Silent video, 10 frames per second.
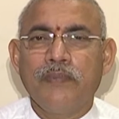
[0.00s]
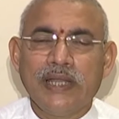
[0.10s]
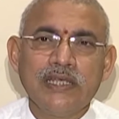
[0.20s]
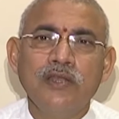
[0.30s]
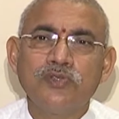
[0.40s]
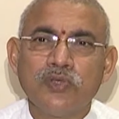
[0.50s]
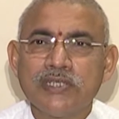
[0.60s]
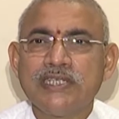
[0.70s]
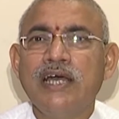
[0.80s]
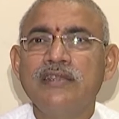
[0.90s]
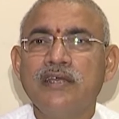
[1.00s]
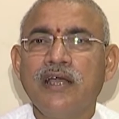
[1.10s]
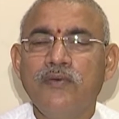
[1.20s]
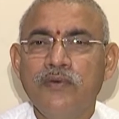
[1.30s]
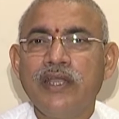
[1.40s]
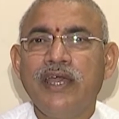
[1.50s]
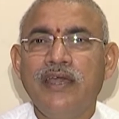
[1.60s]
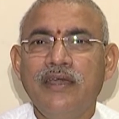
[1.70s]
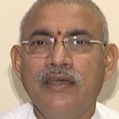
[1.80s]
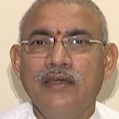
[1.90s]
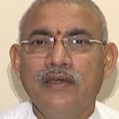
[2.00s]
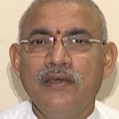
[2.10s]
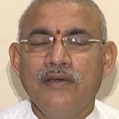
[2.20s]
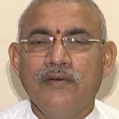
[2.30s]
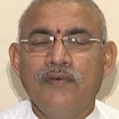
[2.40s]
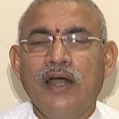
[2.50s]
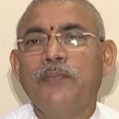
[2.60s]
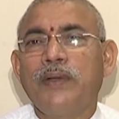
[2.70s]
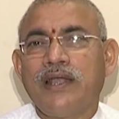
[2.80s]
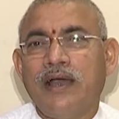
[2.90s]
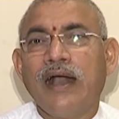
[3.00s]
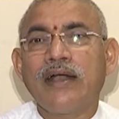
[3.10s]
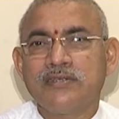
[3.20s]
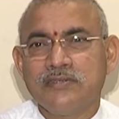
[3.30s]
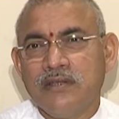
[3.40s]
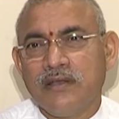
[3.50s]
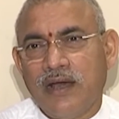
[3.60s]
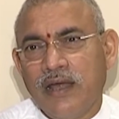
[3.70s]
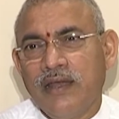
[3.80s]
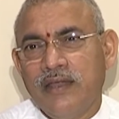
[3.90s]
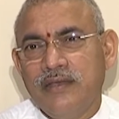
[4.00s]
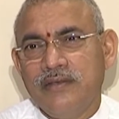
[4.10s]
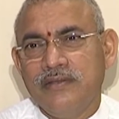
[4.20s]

ప్రజలు సుఖశాంతిగా ఉంటే వారి పట్ల ఆకర్షితులు కారని